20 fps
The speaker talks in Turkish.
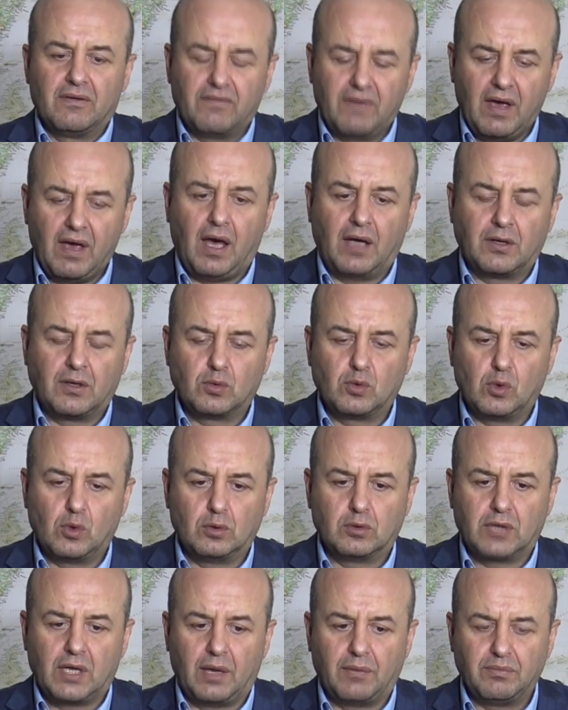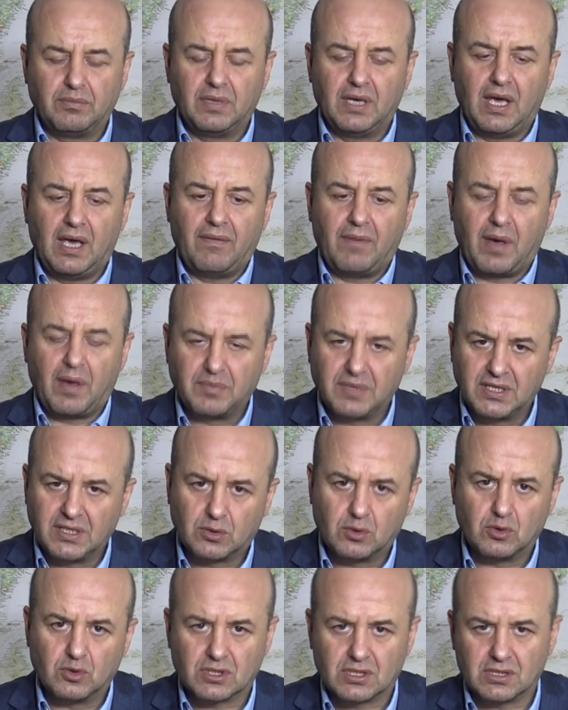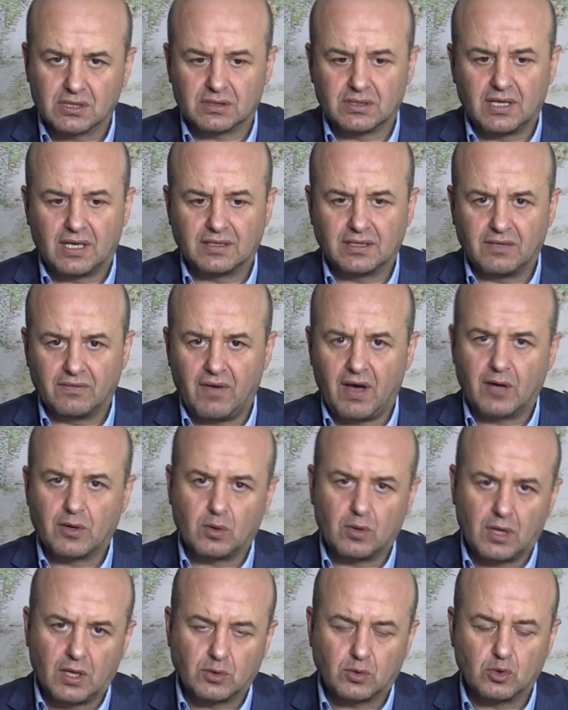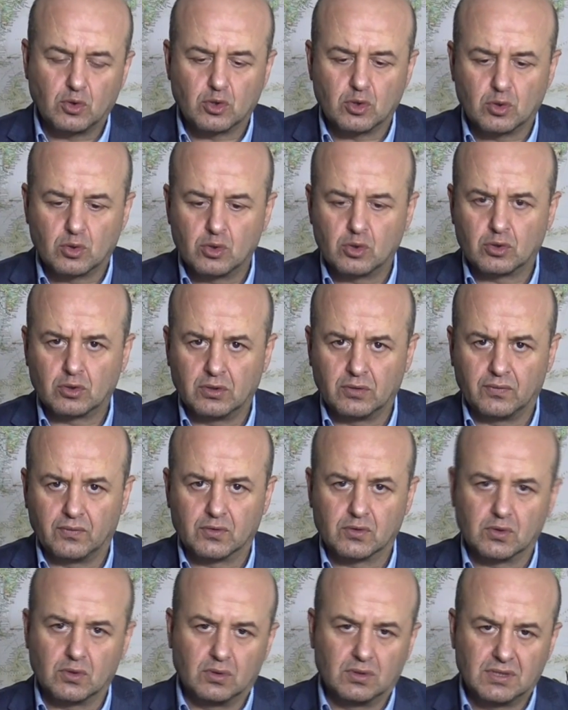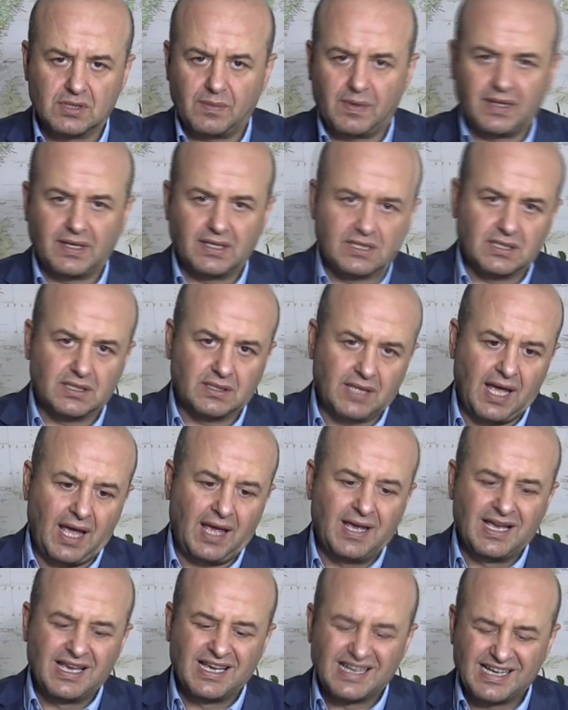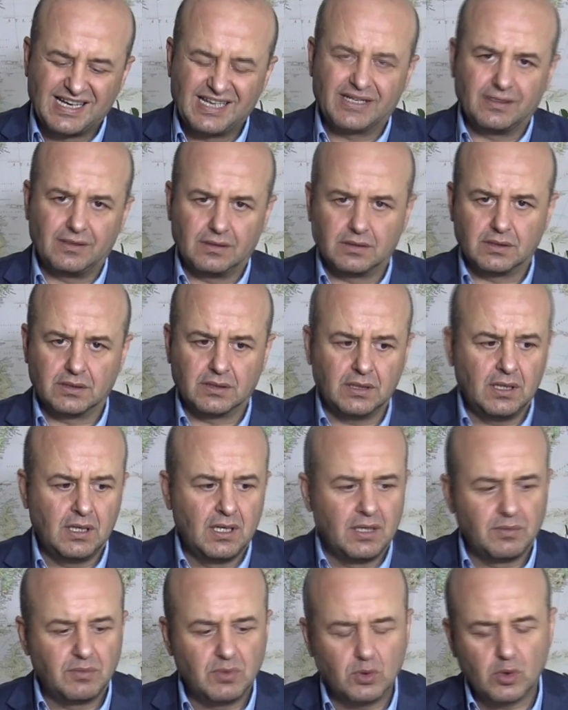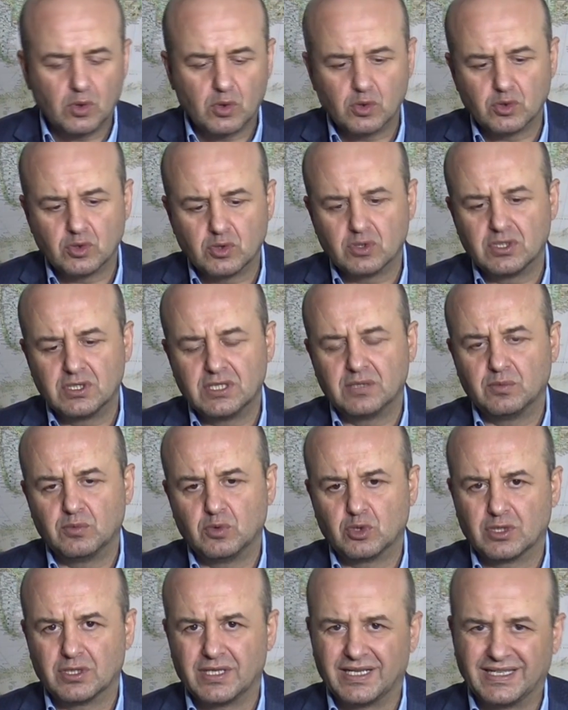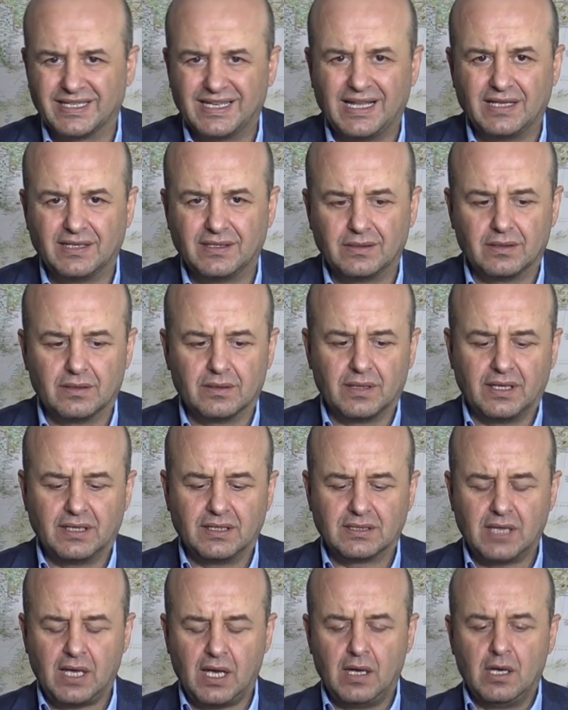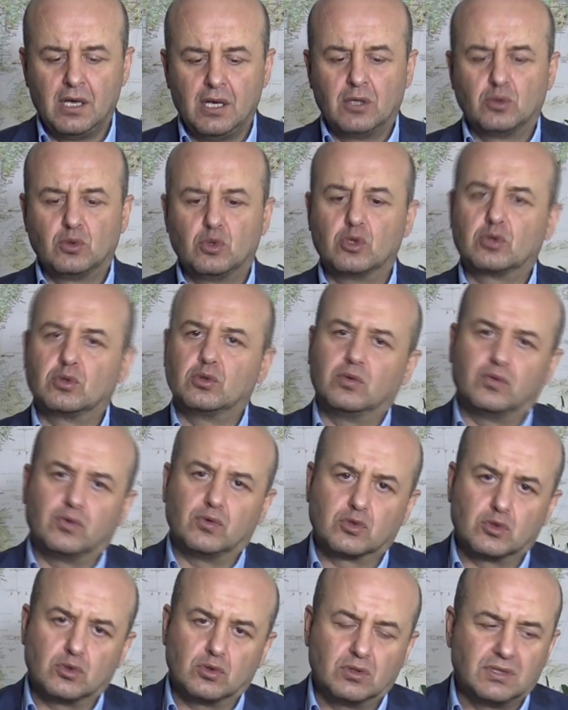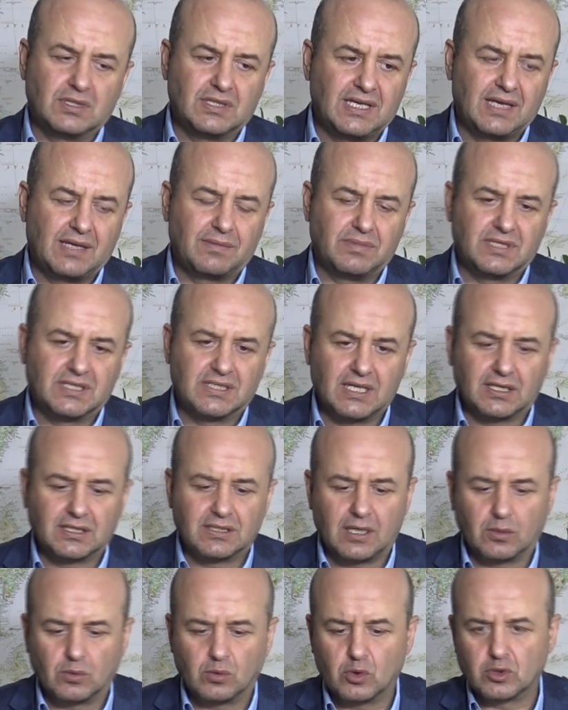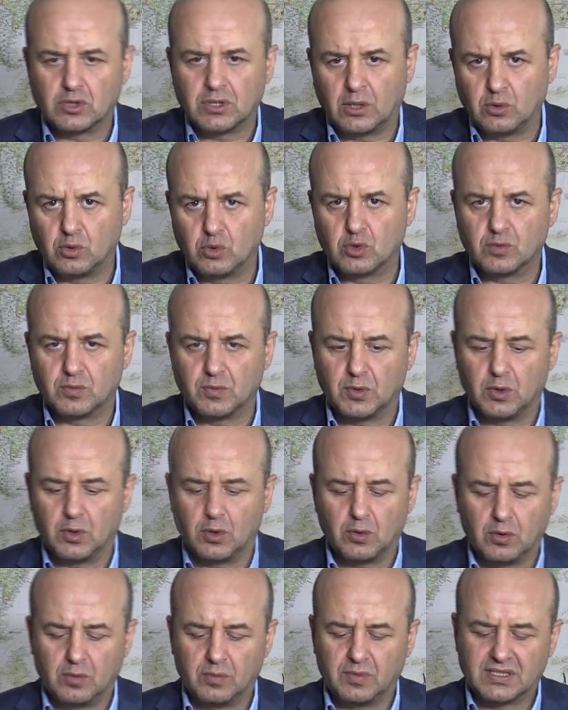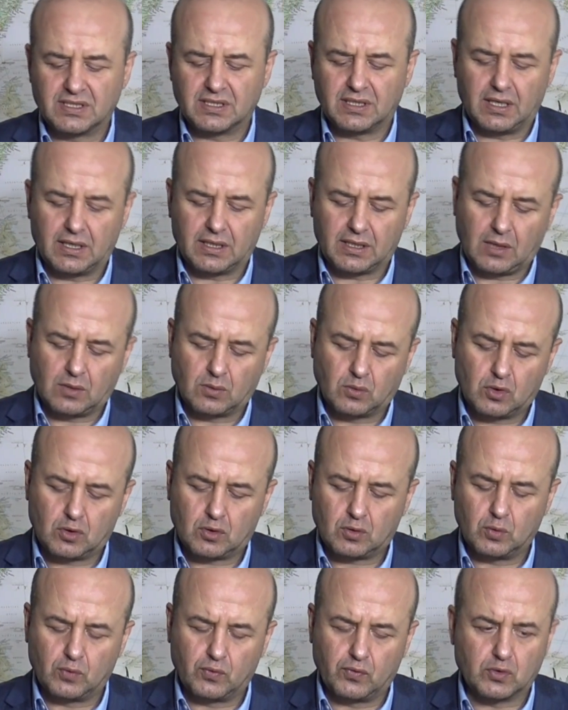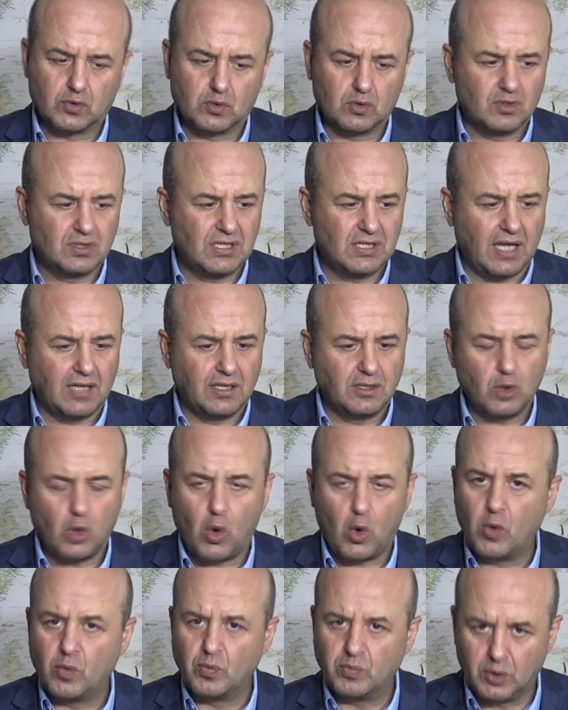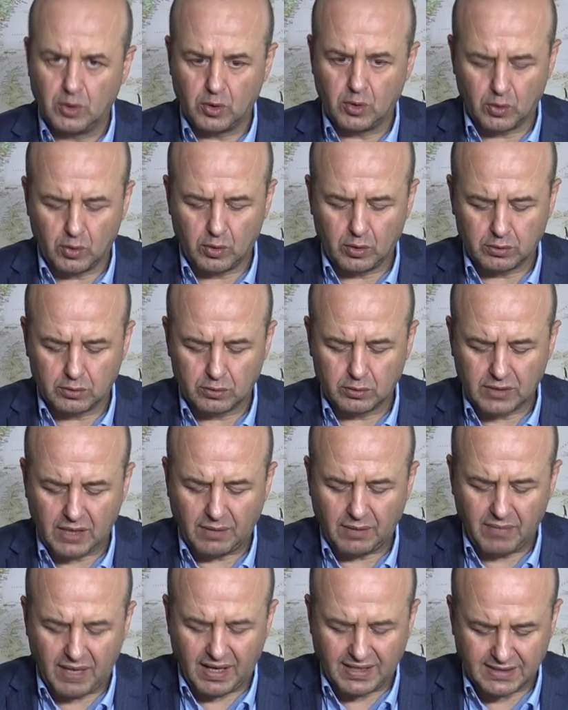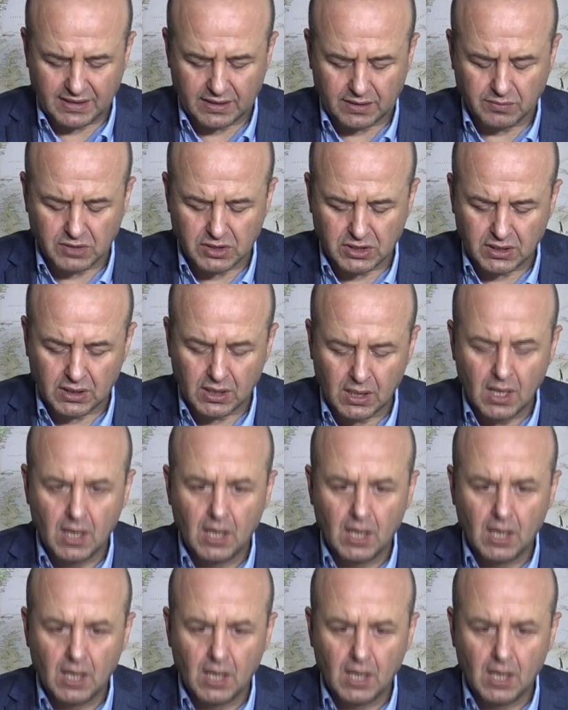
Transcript: ve Anadolu'da bir efendim 1240'larda var olan güçlü Türk nüfusunun zaman içinde kırıldığını, 1923'lere gelindiğinde ise Türk nüfusunun 70, 80, 90, 100 milyon olması gereken Türk nüfusunun sadece 10 milyon olduğundan bahsetmiştik.